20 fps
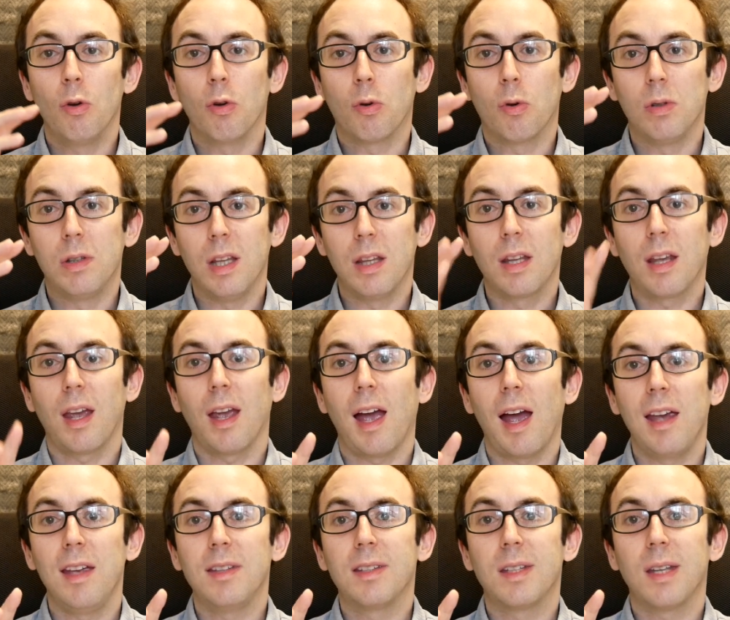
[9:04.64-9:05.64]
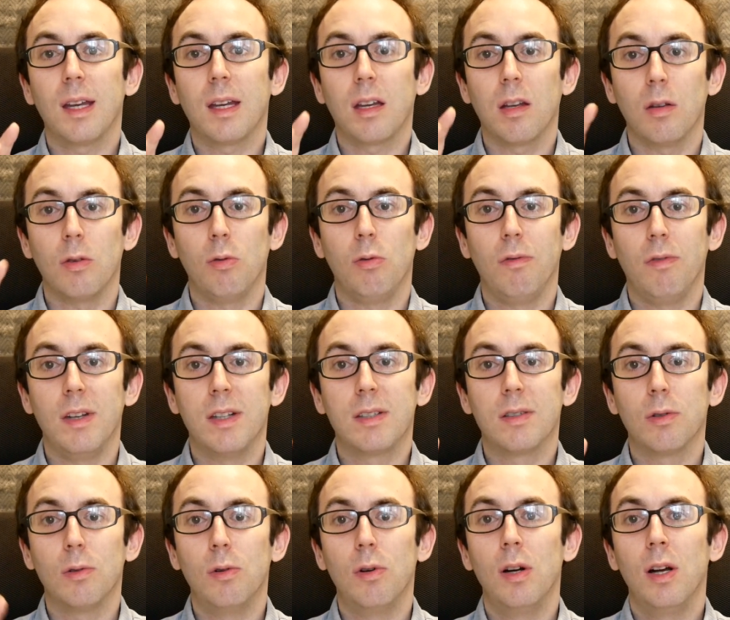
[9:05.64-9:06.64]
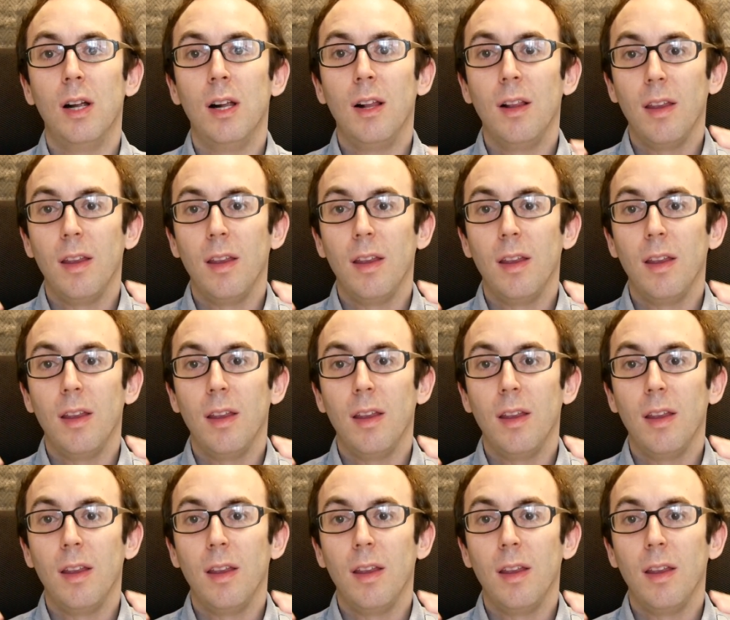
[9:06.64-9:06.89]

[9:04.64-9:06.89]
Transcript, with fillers: le côté très high-tech du vaisseau